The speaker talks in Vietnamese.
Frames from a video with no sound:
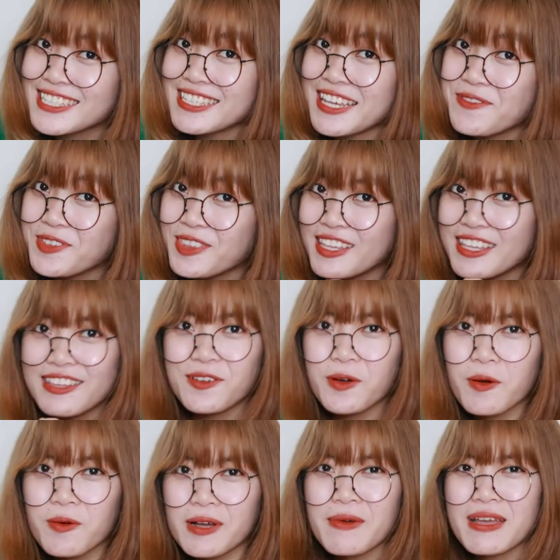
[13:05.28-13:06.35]
trẻ trẻ một tí
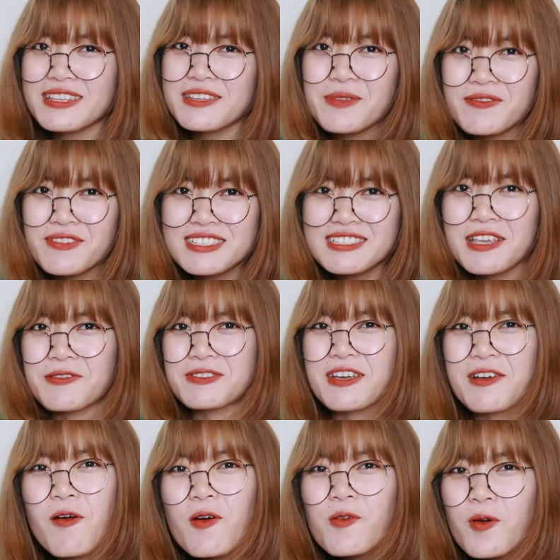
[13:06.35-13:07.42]
đúng không? Các bạn nhìn mình vẫn kiểu
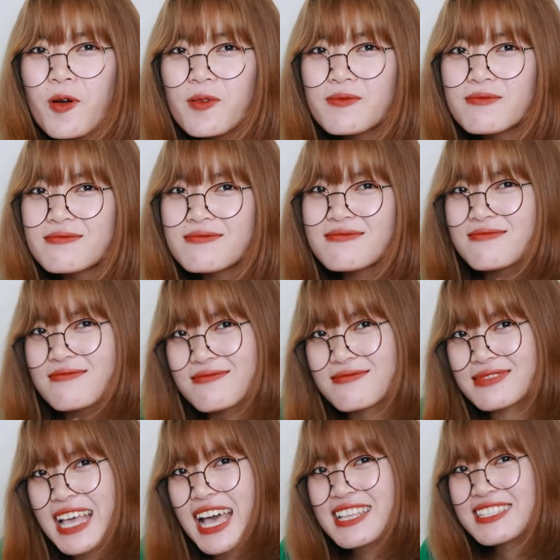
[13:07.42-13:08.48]
trẻ con đúng không?
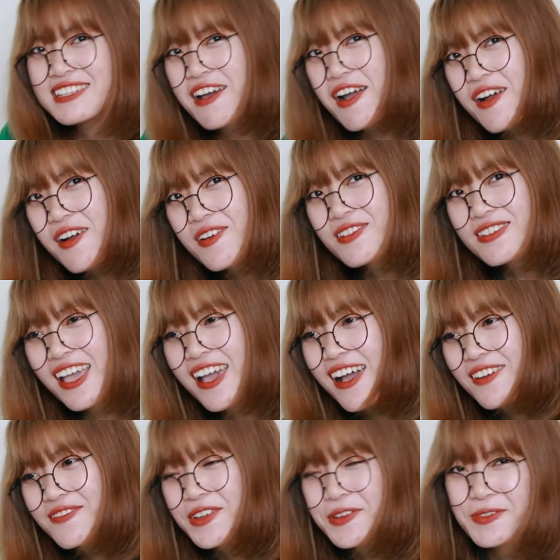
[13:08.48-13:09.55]
Ừ, già gì đâu nhỉ,
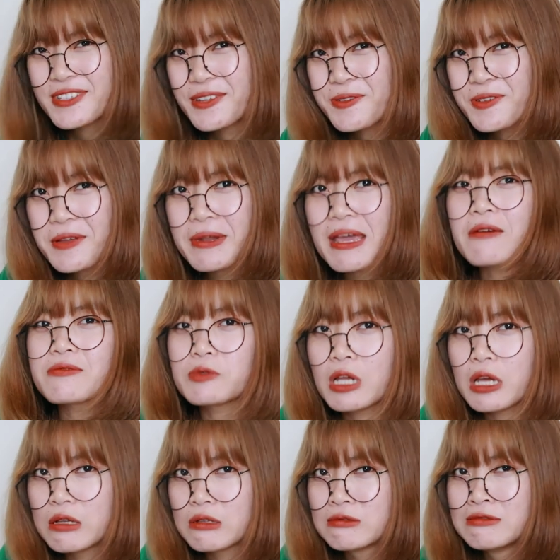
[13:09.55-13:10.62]
yeah, mình cũng sắp tốt nghiệp đại học rồi
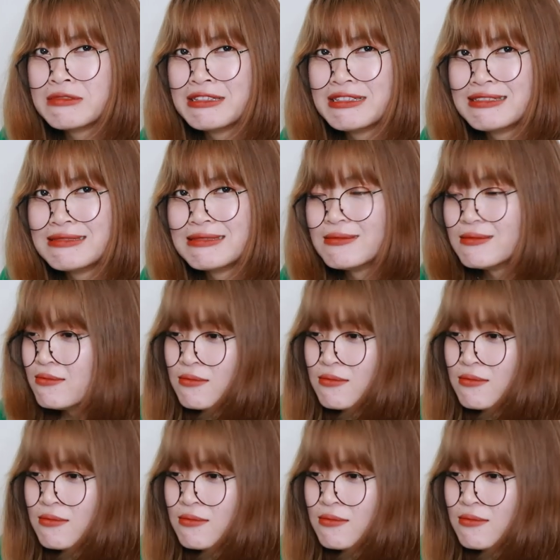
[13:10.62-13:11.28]
đấy. Ừ.